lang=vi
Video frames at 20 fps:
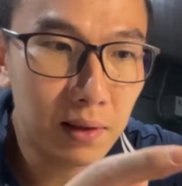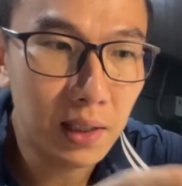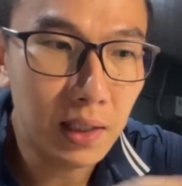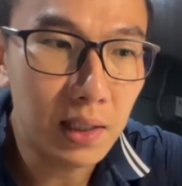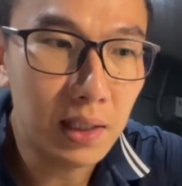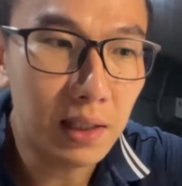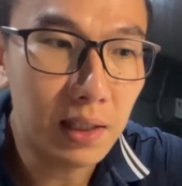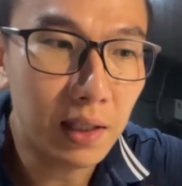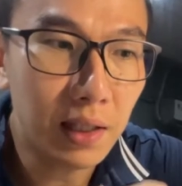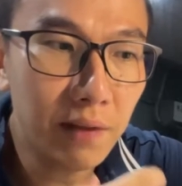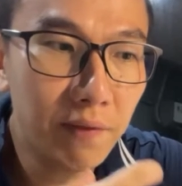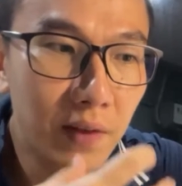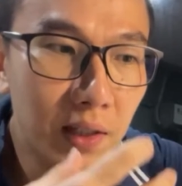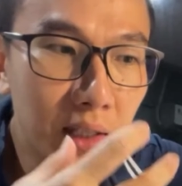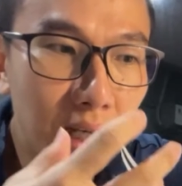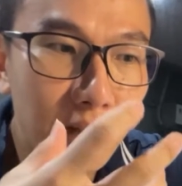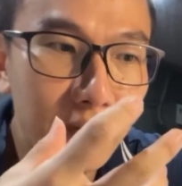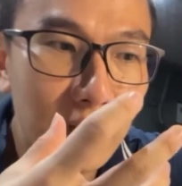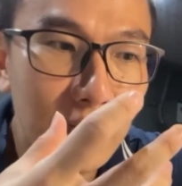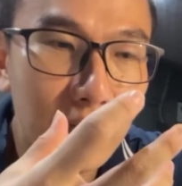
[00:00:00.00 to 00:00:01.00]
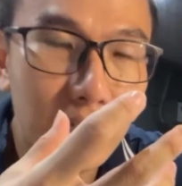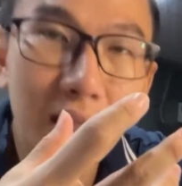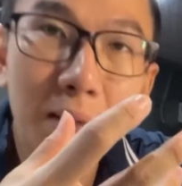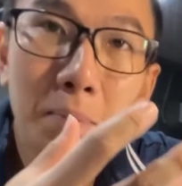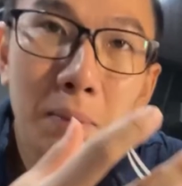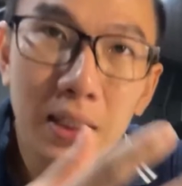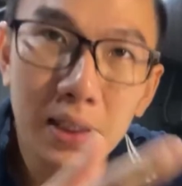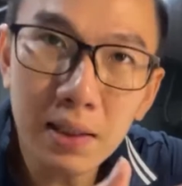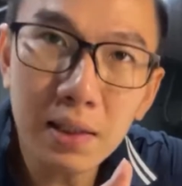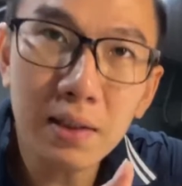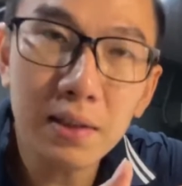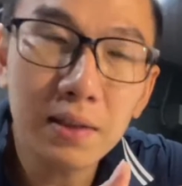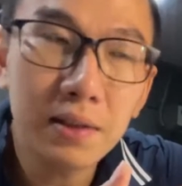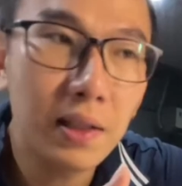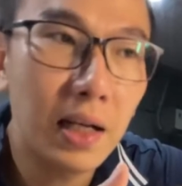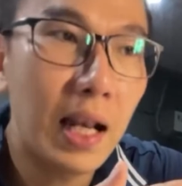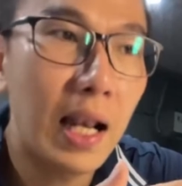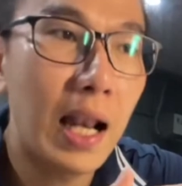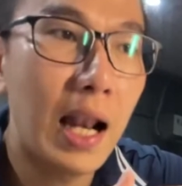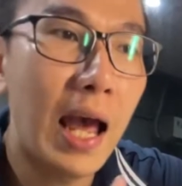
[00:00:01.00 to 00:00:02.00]
thì cái vấn đề về tâm lý á,
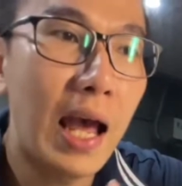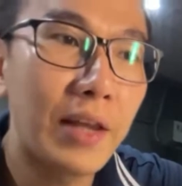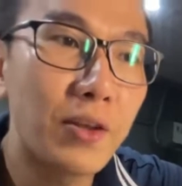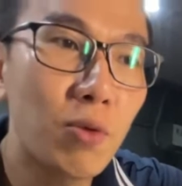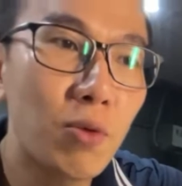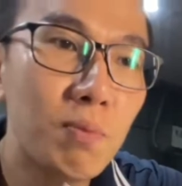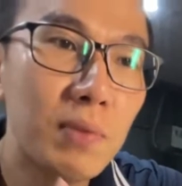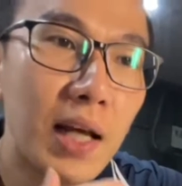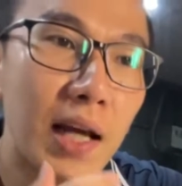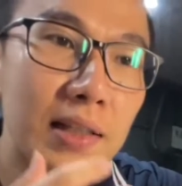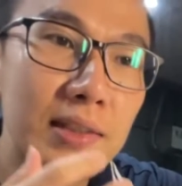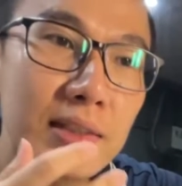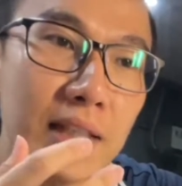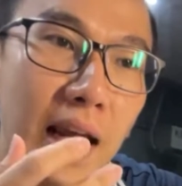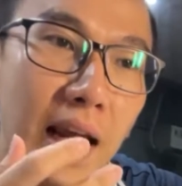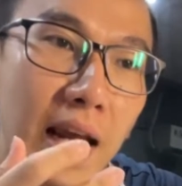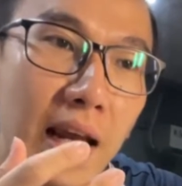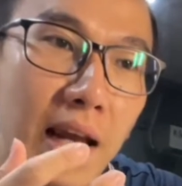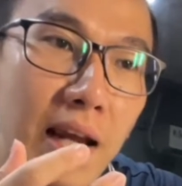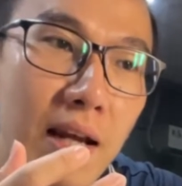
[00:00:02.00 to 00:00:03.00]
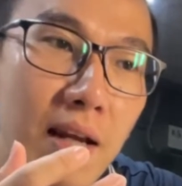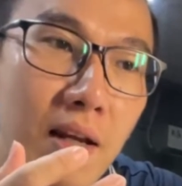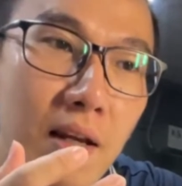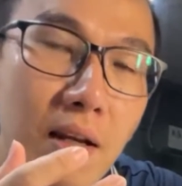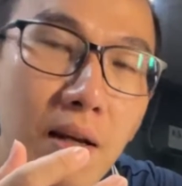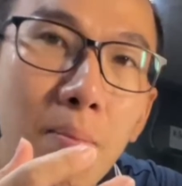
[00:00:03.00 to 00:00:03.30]
là chúng ta sẽ